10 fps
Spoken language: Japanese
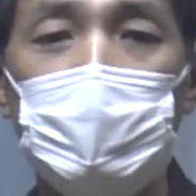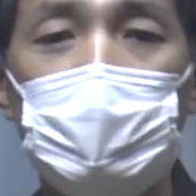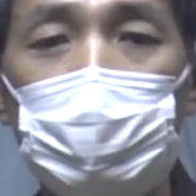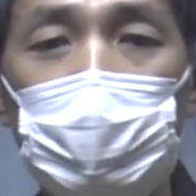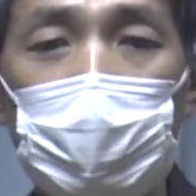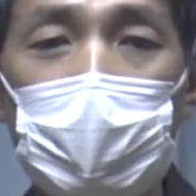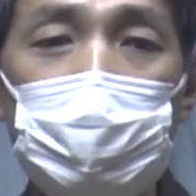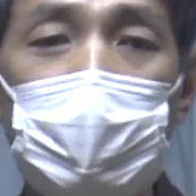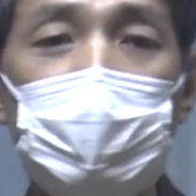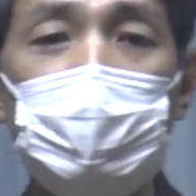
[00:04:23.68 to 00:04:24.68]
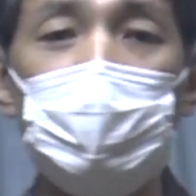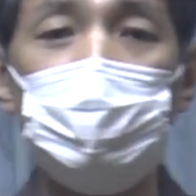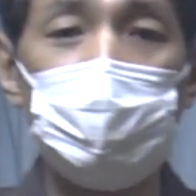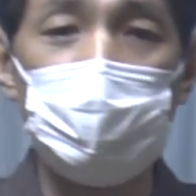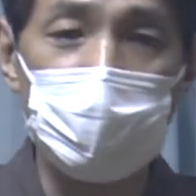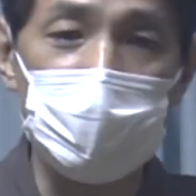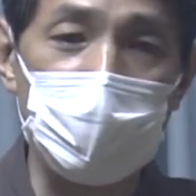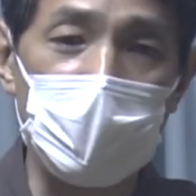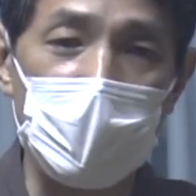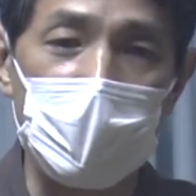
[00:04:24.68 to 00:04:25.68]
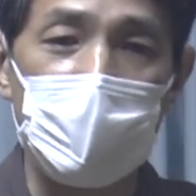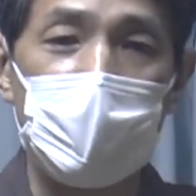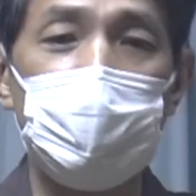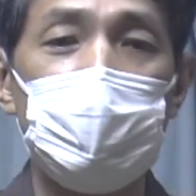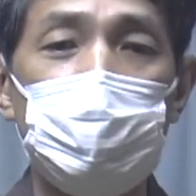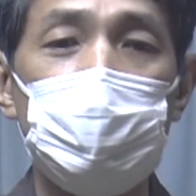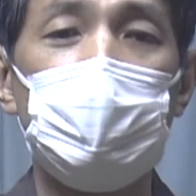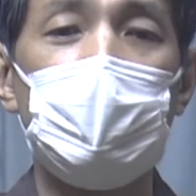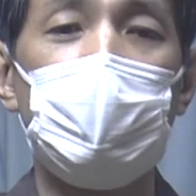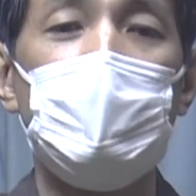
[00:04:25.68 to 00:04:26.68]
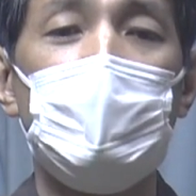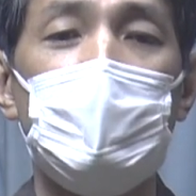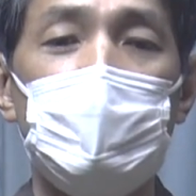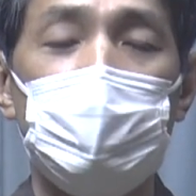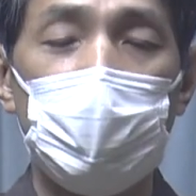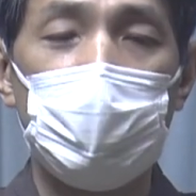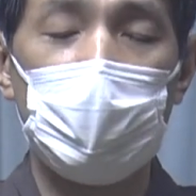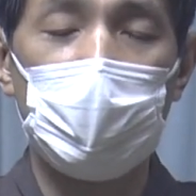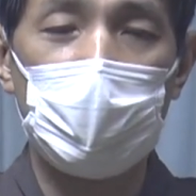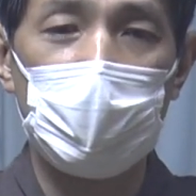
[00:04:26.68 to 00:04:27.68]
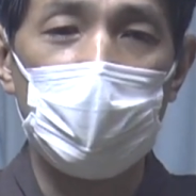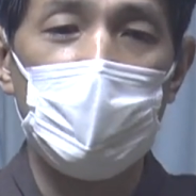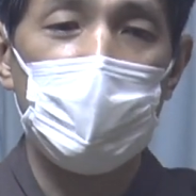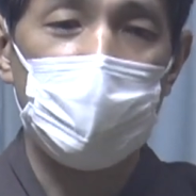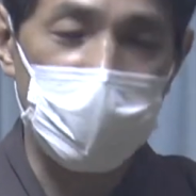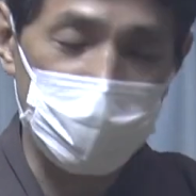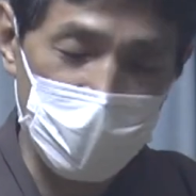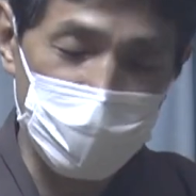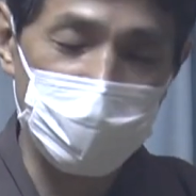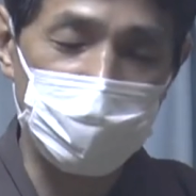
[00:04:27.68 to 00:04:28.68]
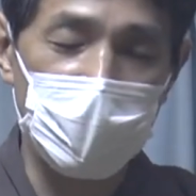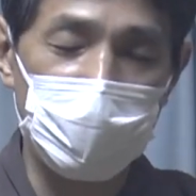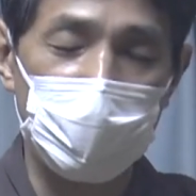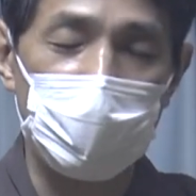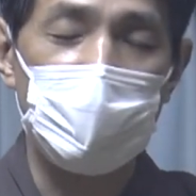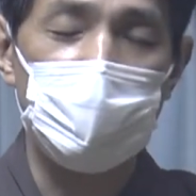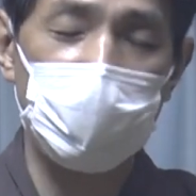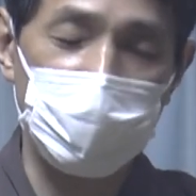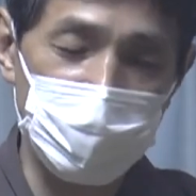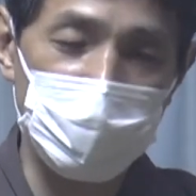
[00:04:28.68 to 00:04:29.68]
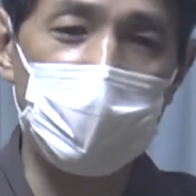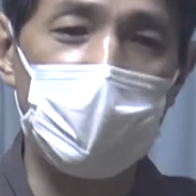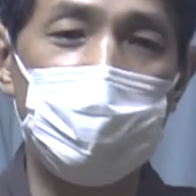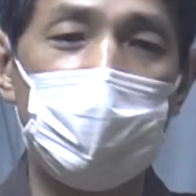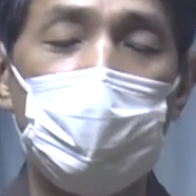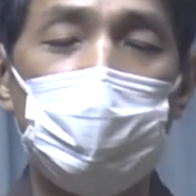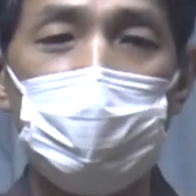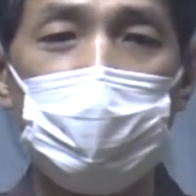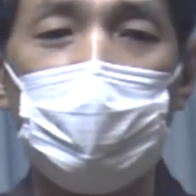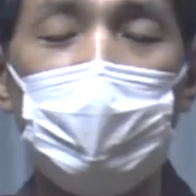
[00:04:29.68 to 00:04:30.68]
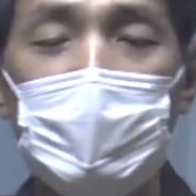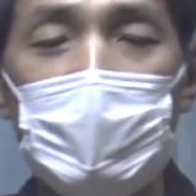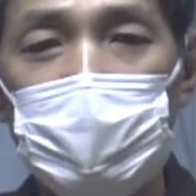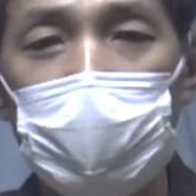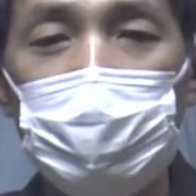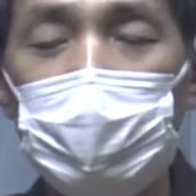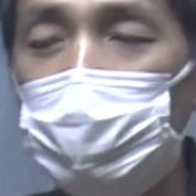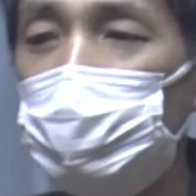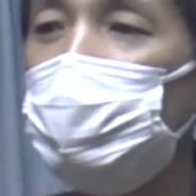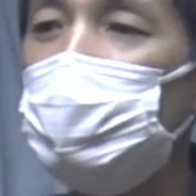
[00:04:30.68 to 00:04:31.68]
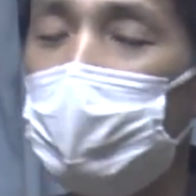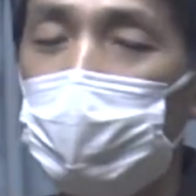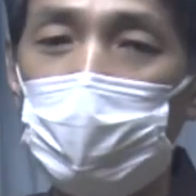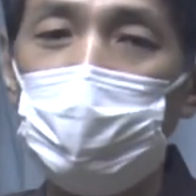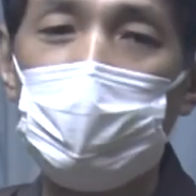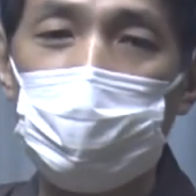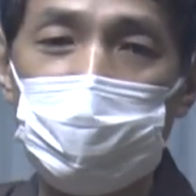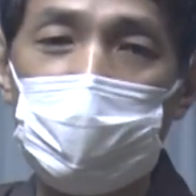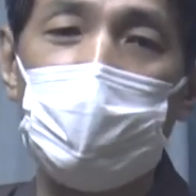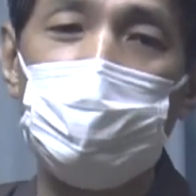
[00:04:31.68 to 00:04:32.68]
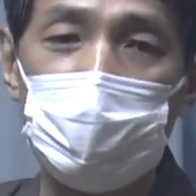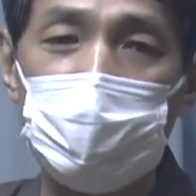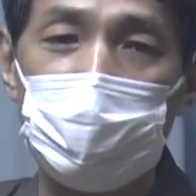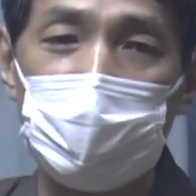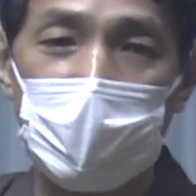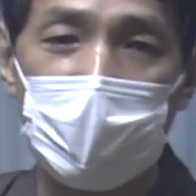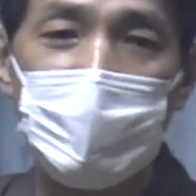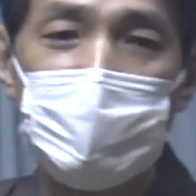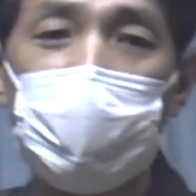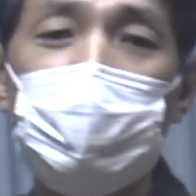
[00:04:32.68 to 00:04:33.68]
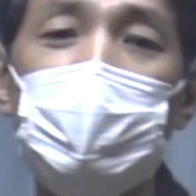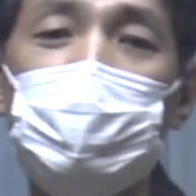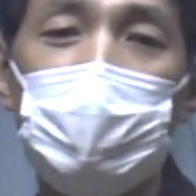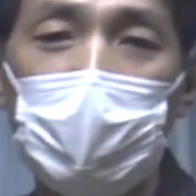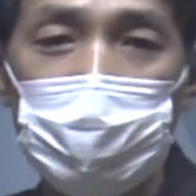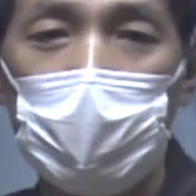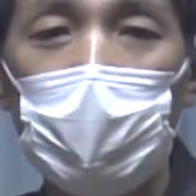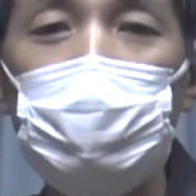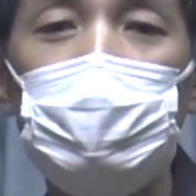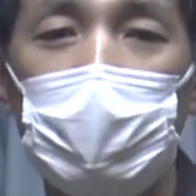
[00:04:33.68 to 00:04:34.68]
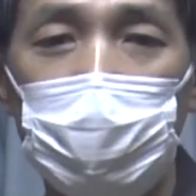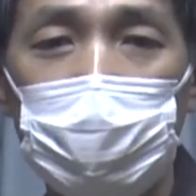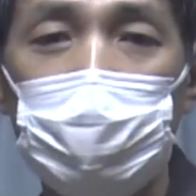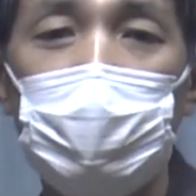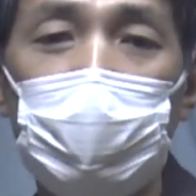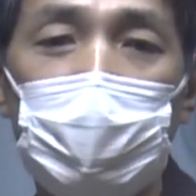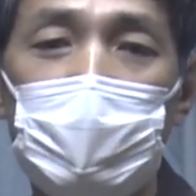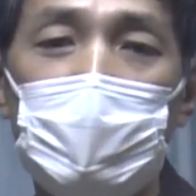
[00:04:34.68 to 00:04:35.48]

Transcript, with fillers: 自分が恵まれてる部分を見ればあ自分はその恵まれてるなと足りてるなって思うし足りない部分ばっかりを見る癖がついてるから足りないんだって思っちゃうわけですね、